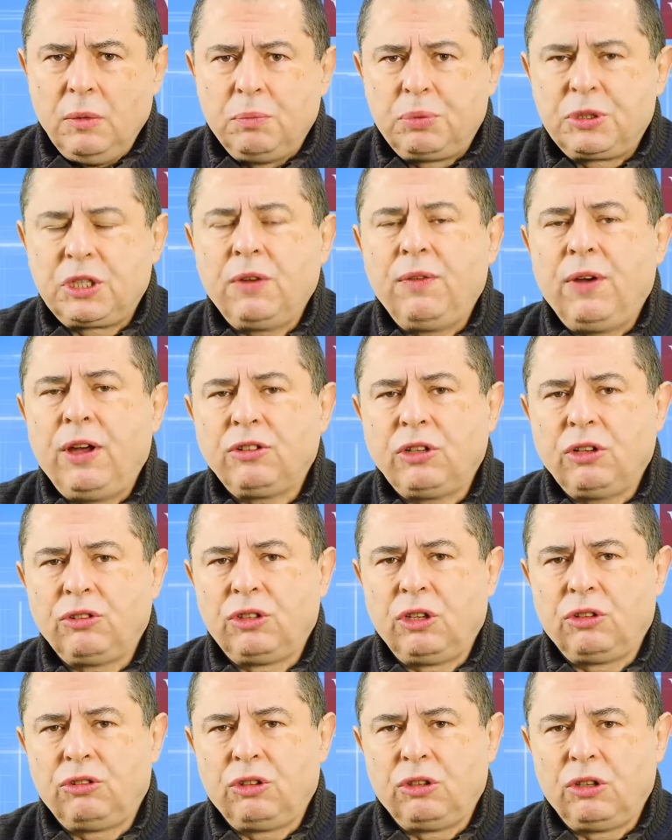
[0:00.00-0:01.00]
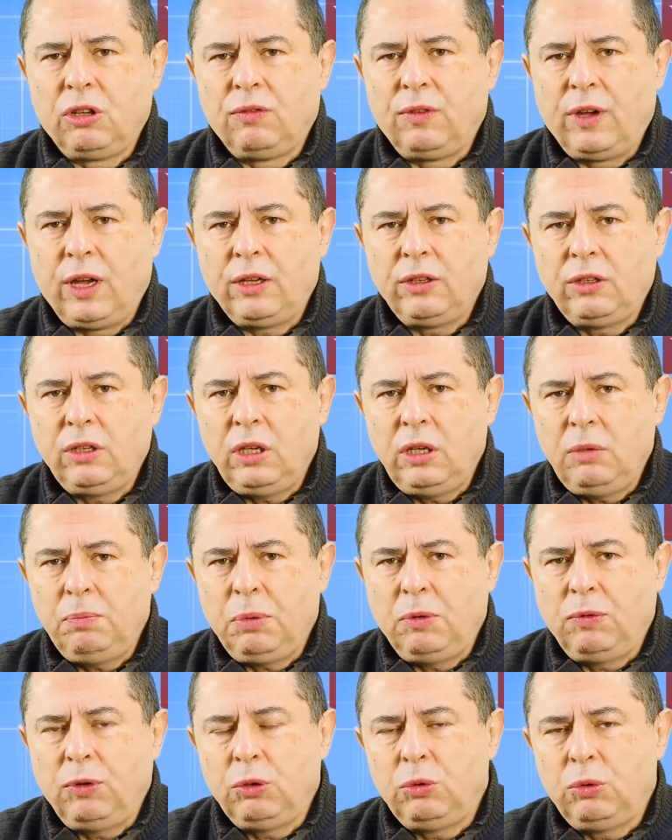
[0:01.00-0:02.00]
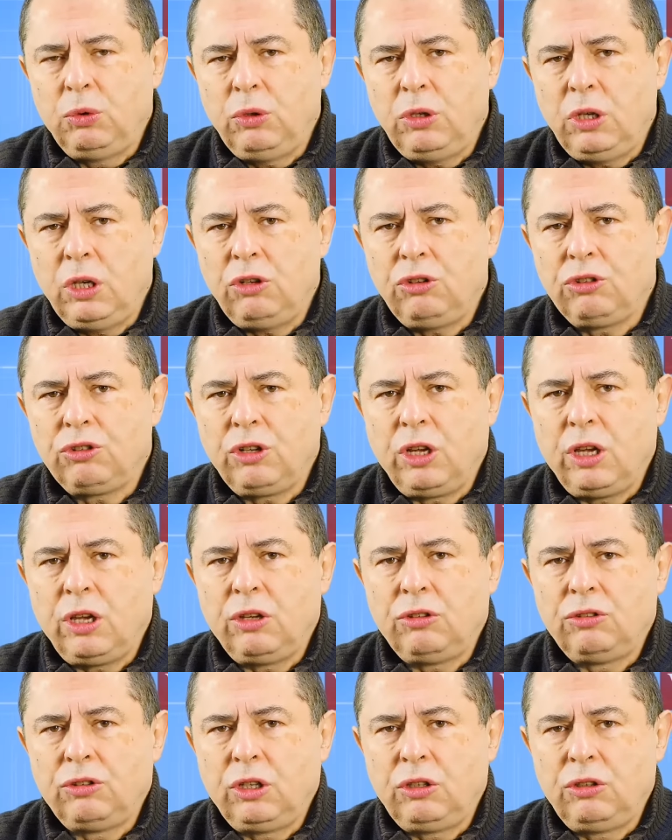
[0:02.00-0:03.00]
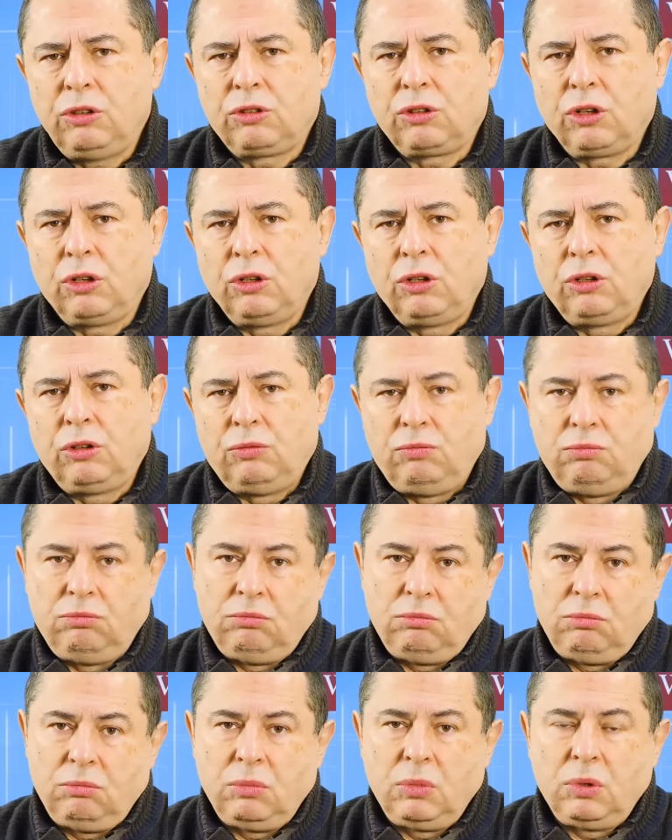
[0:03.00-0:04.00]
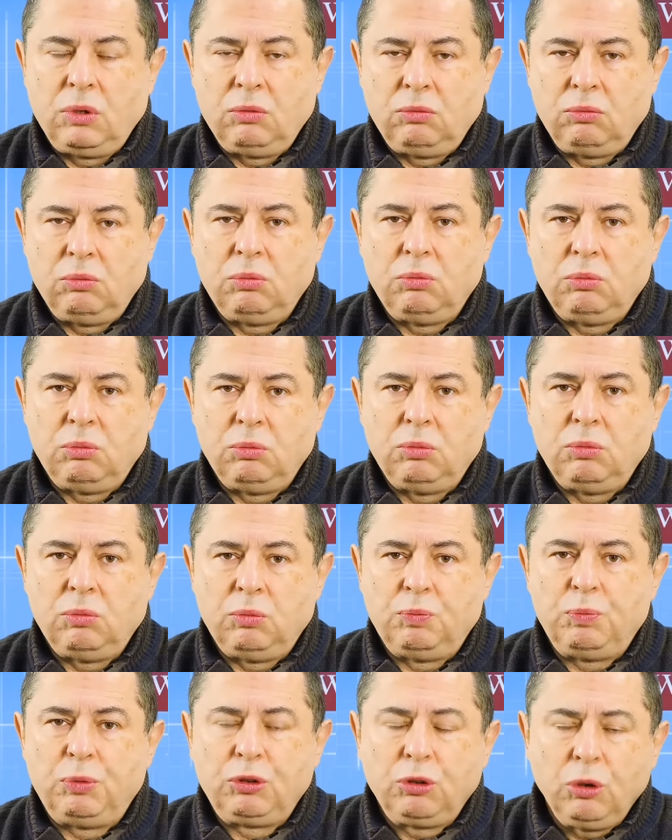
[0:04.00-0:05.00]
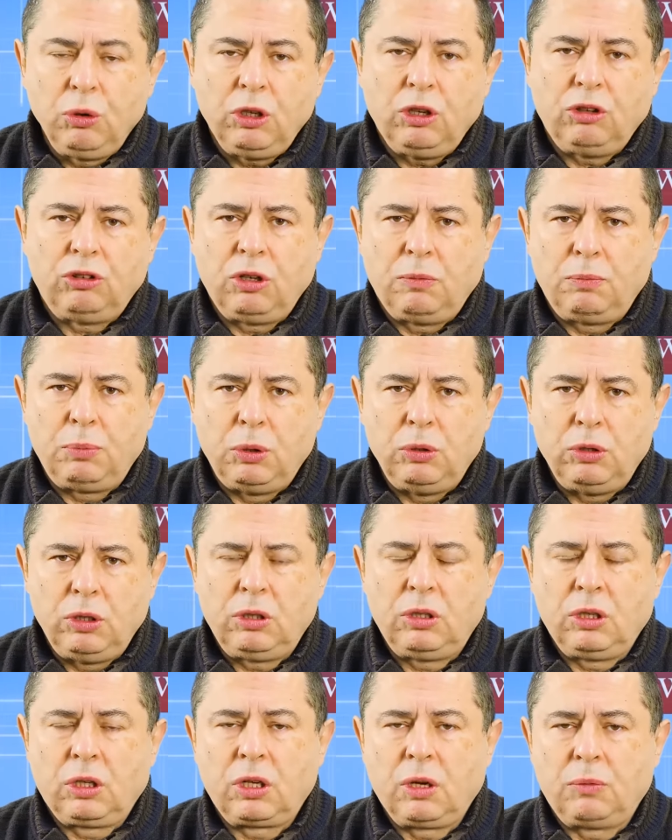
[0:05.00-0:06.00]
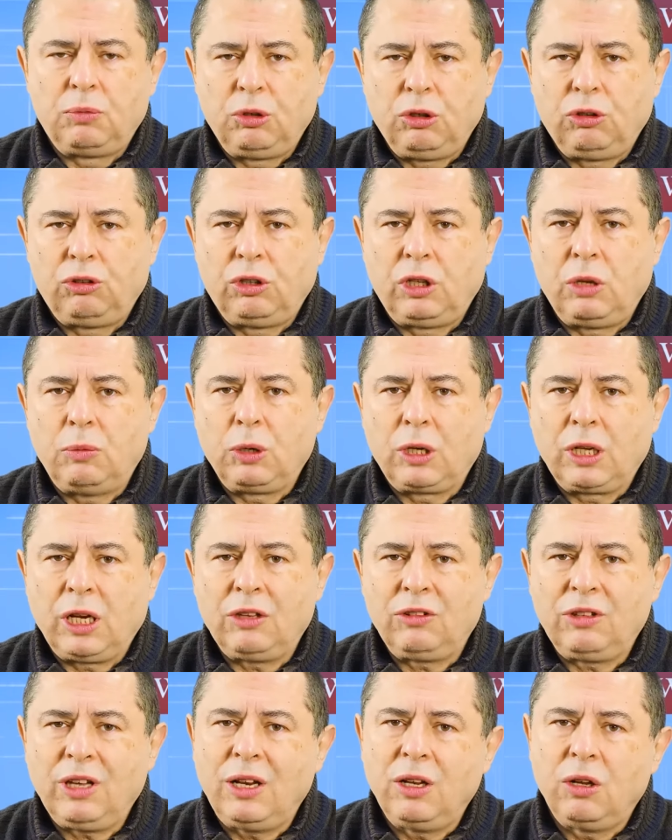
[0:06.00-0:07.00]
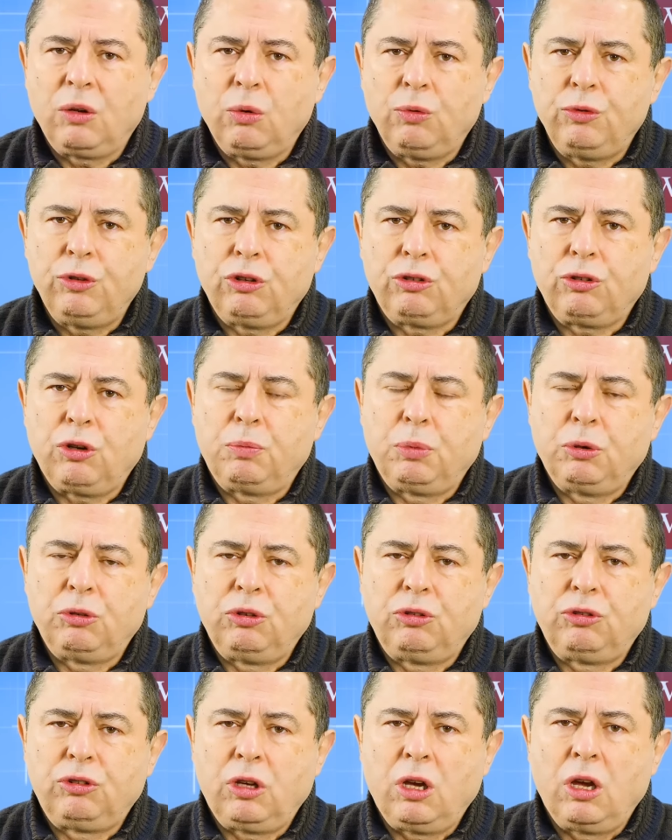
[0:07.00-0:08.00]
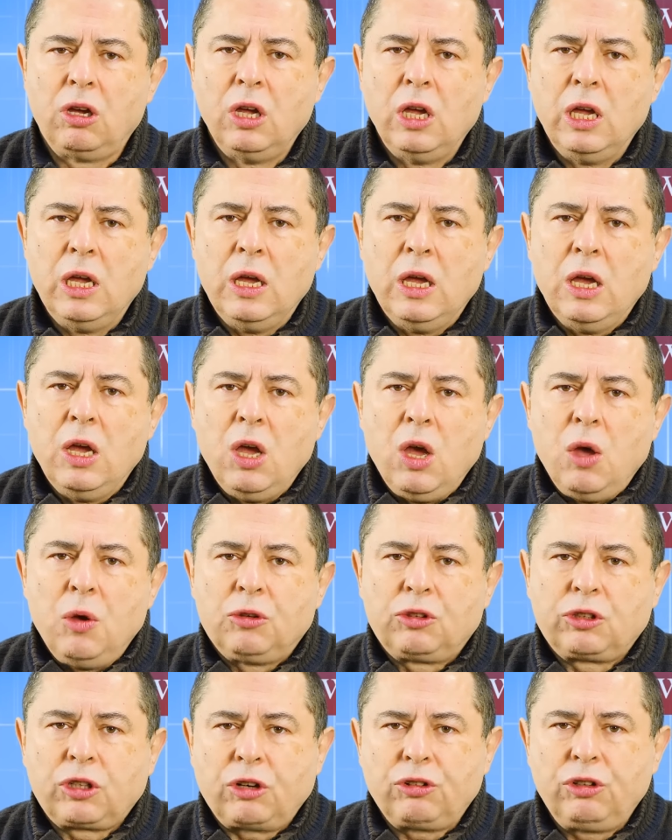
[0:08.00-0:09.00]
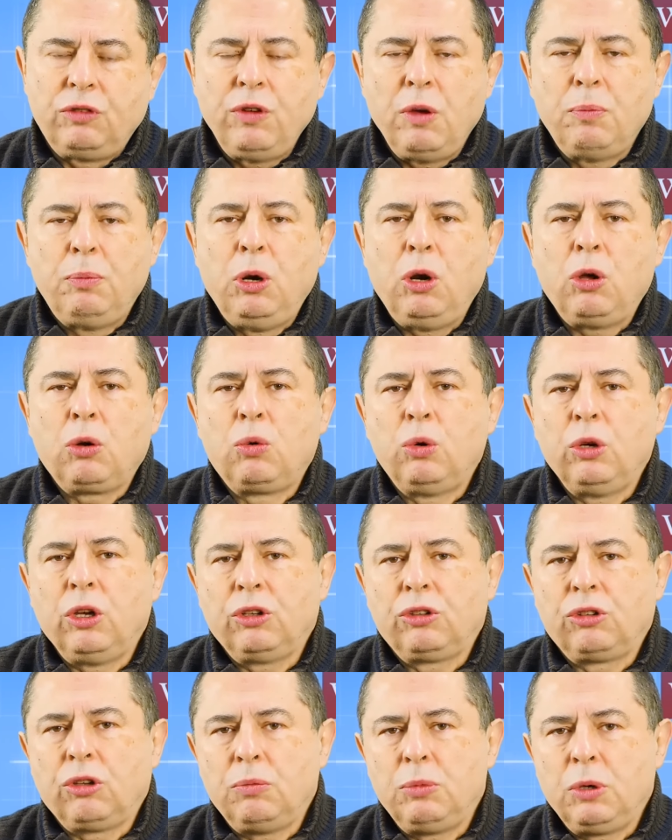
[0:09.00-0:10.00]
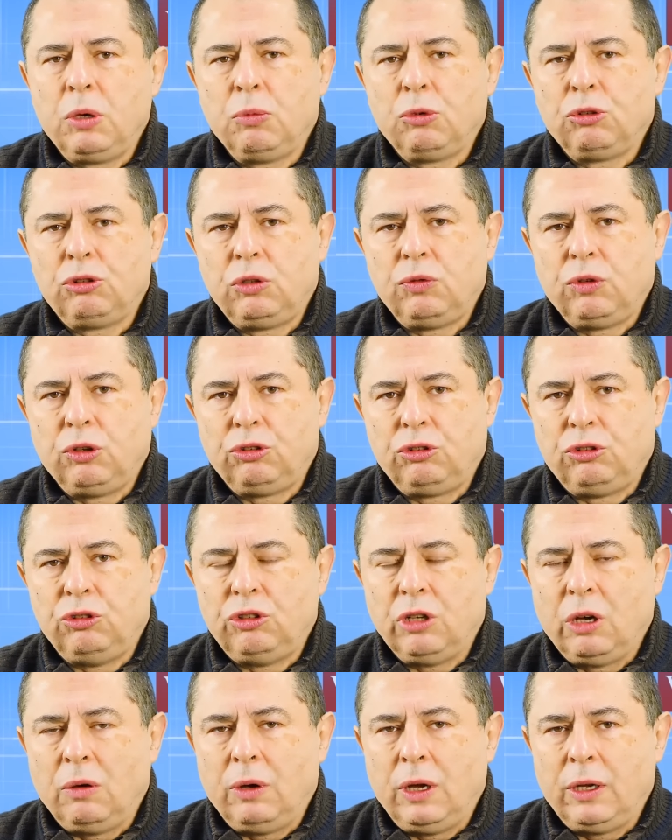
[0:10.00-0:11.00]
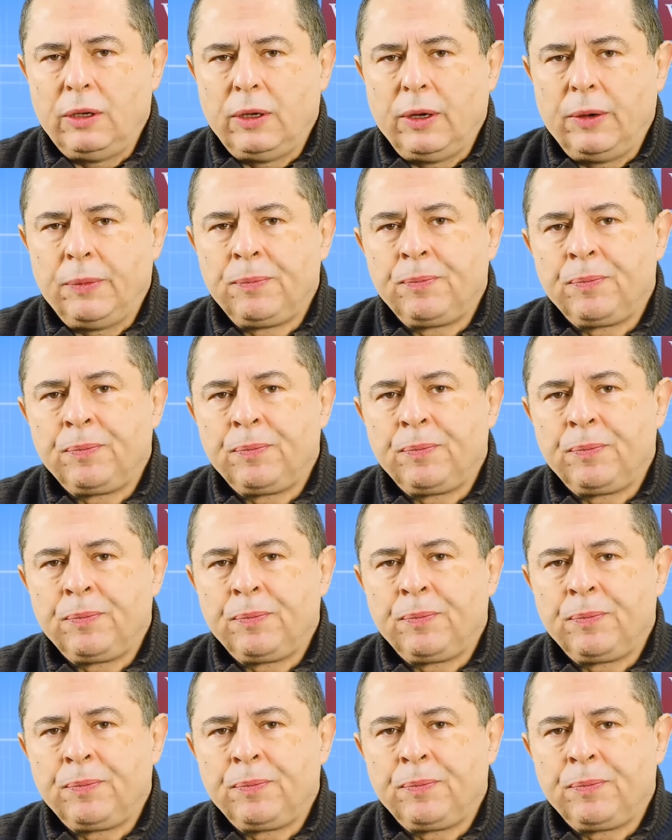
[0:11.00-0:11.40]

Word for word: przeważa zdecydowanie i powoduje, że z jednej strony psuje się politykę, psuje się demokrację, ale również opozycja straszliwie blokuje sobie możliwości działania.